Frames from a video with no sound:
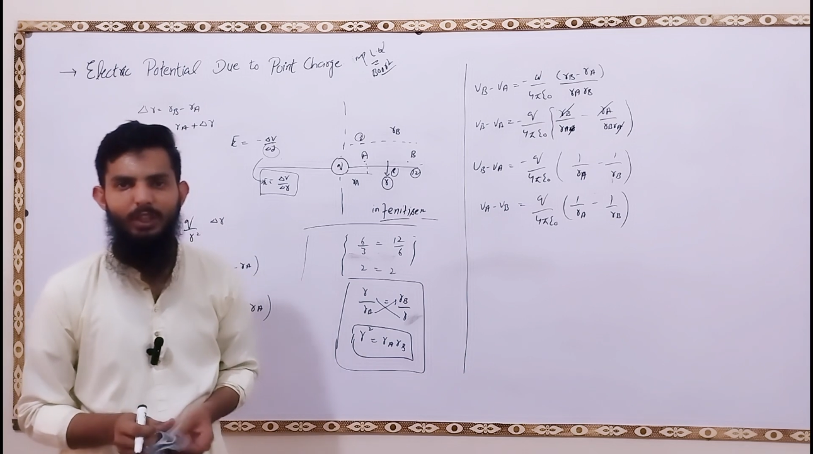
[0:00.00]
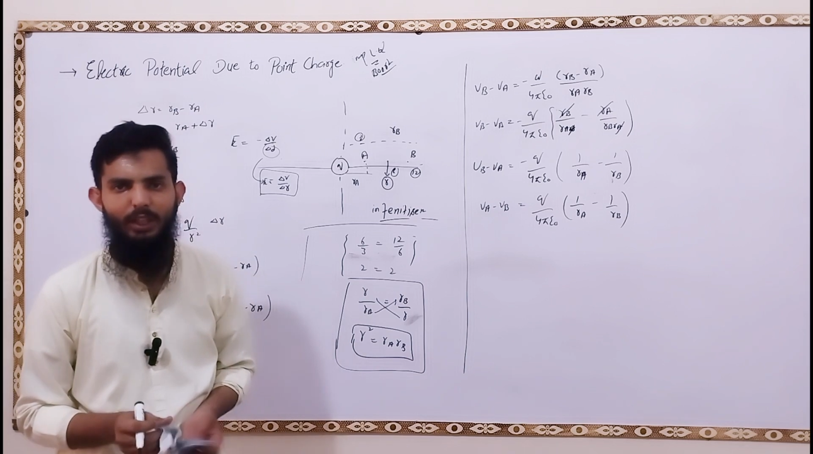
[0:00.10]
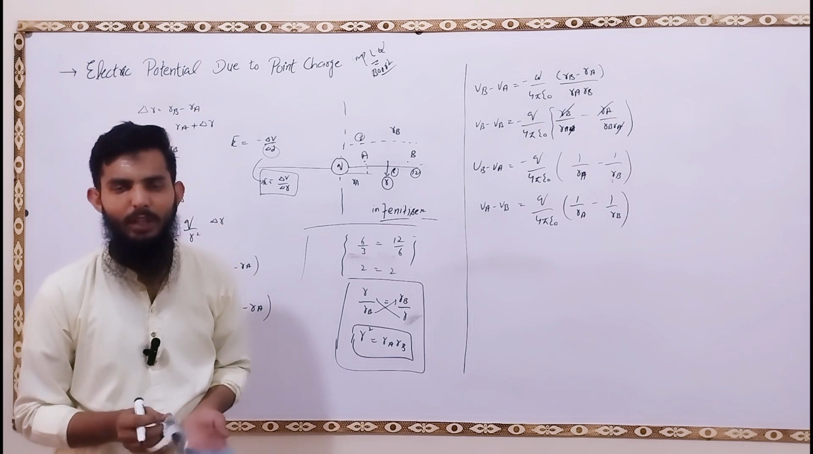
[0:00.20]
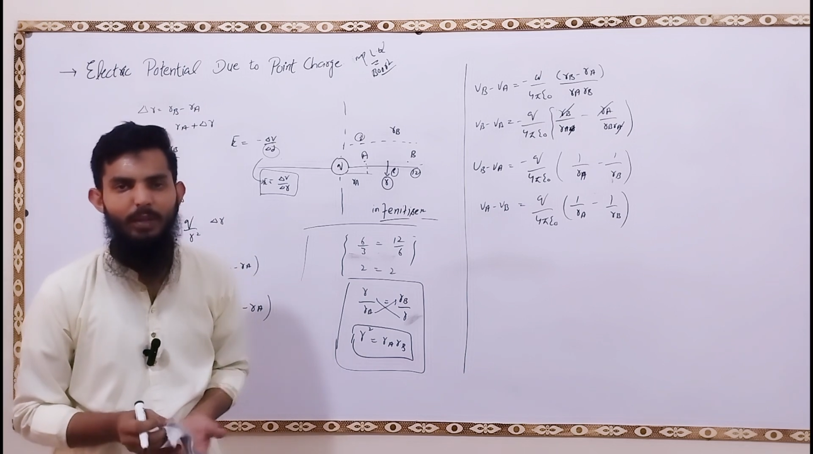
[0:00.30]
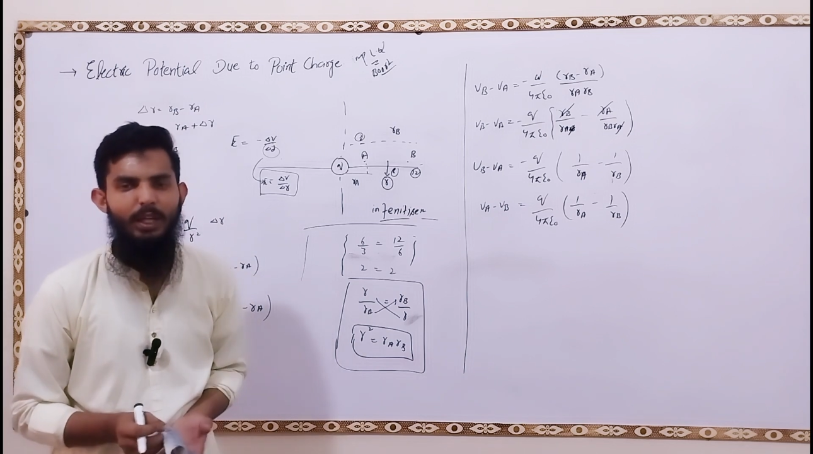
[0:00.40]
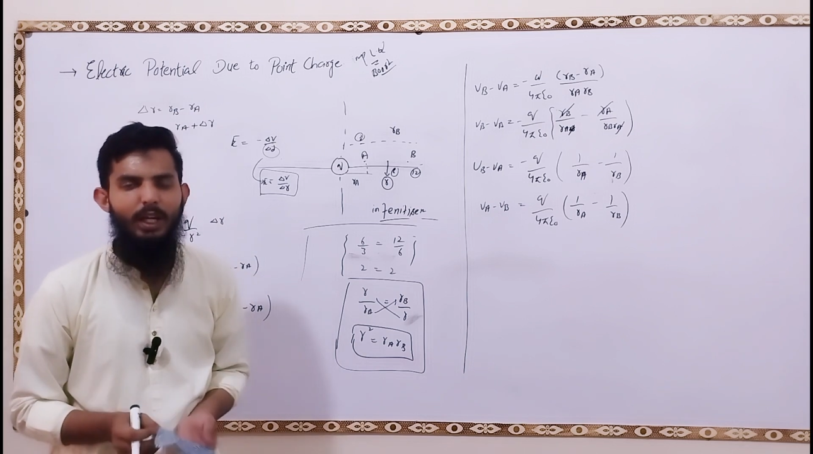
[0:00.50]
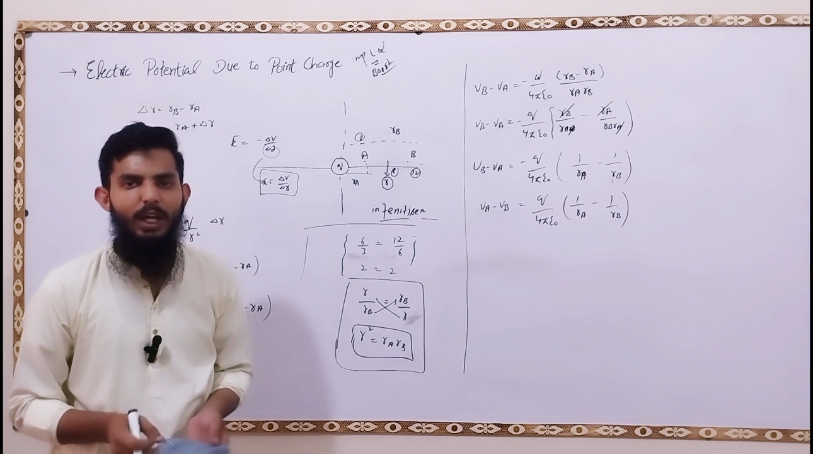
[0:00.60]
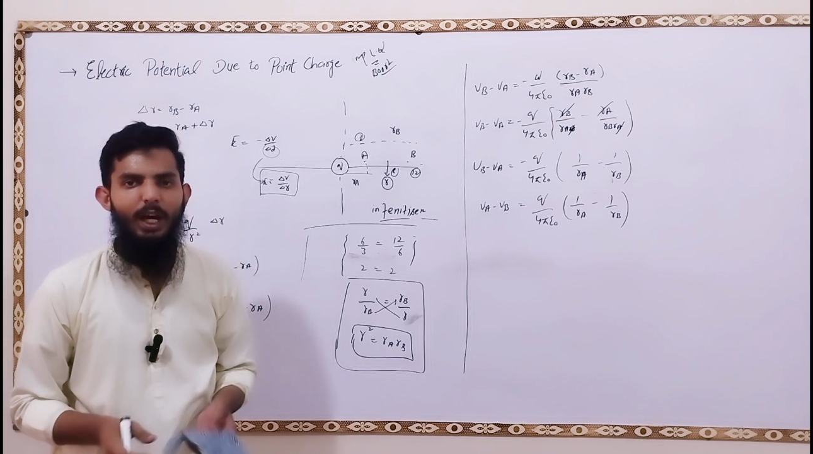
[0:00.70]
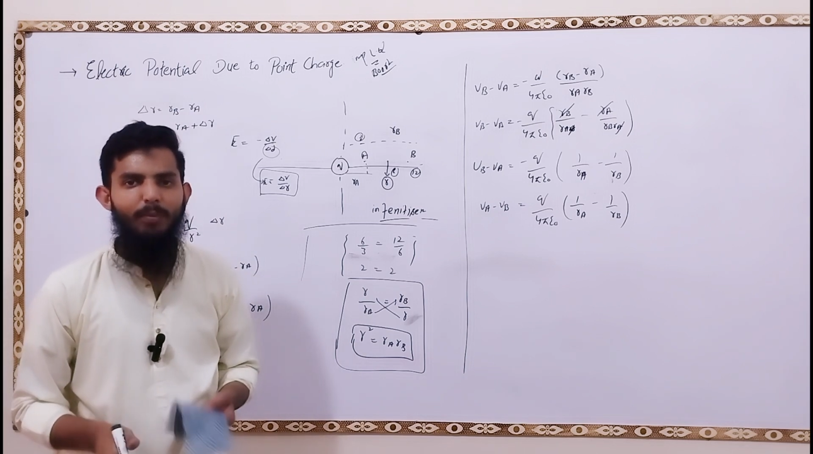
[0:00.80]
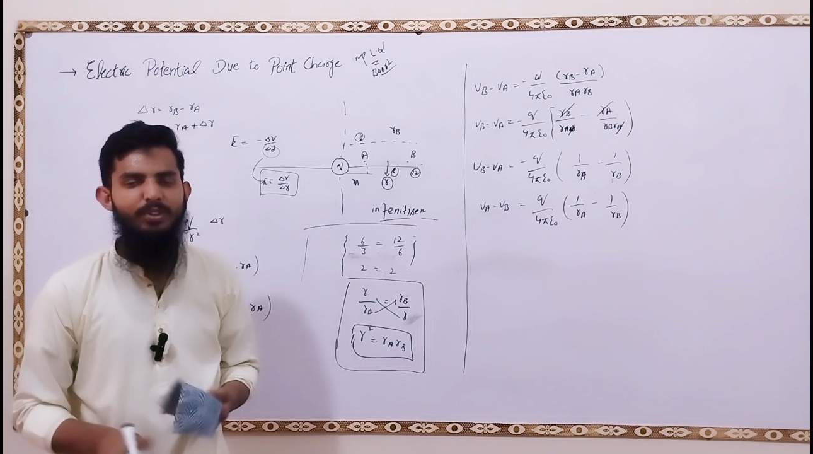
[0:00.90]
है ठीक है
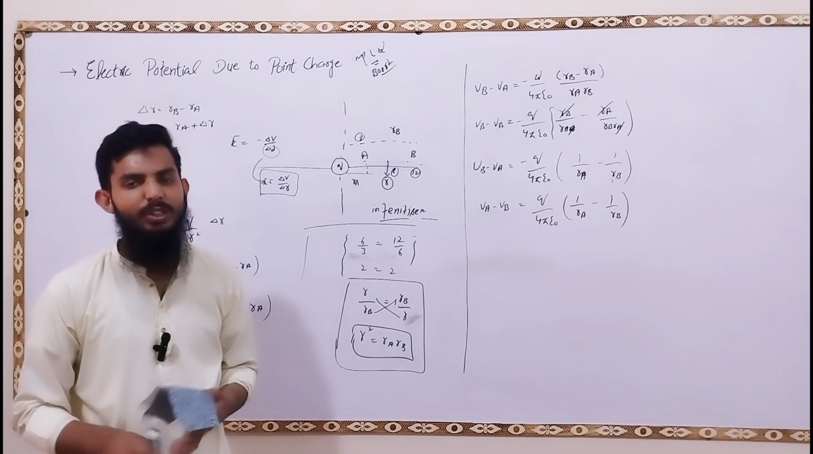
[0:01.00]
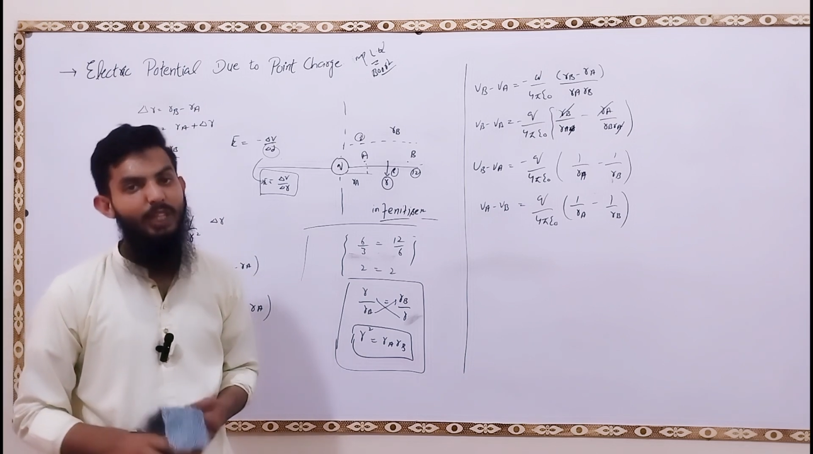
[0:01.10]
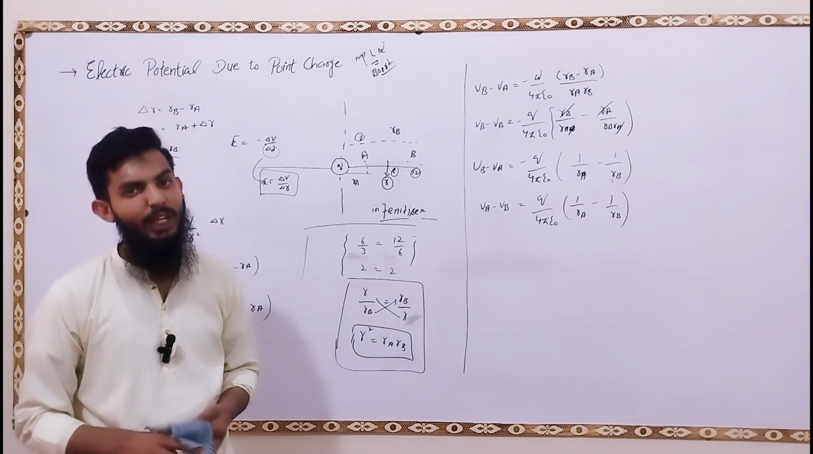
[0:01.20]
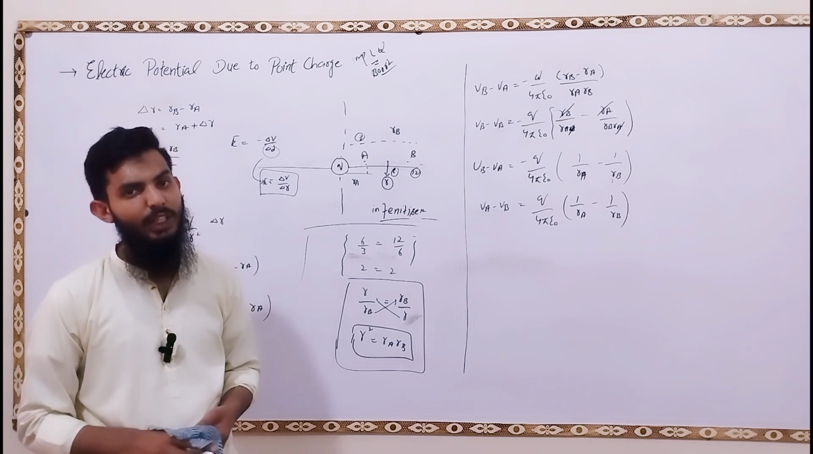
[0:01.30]
अब किसी